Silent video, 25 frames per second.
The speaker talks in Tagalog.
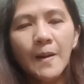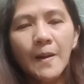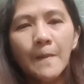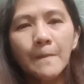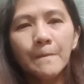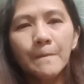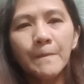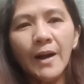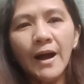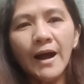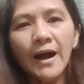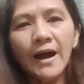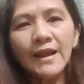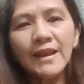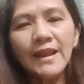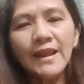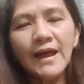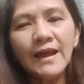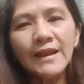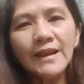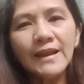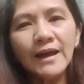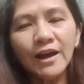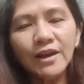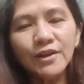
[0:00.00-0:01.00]

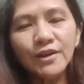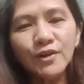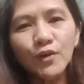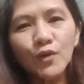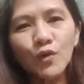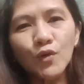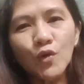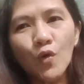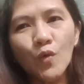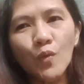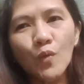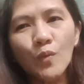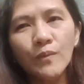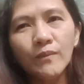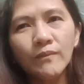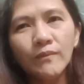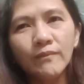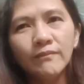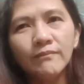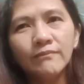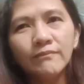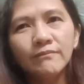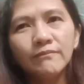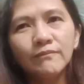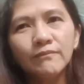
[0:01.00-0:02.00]
Bahala na kayo kung
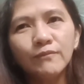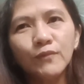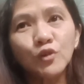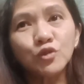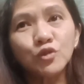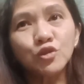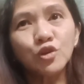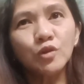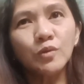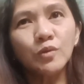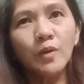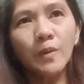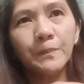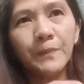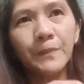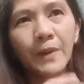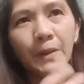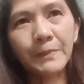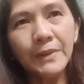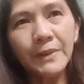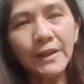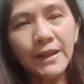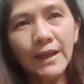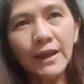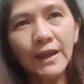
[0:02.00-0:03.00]
gusto niyo
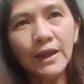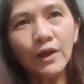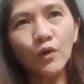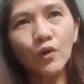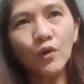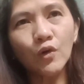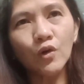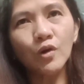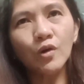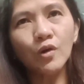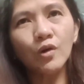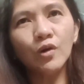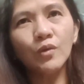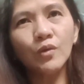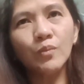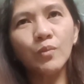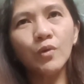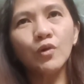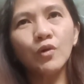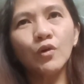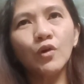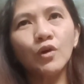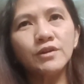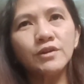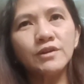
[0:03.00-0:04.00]
magpabili or
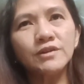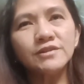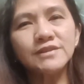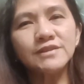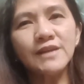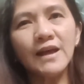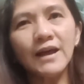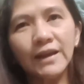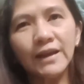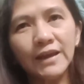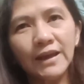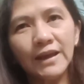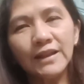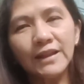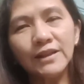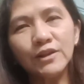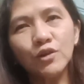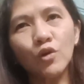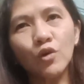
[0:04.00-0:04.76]
book order sa akin,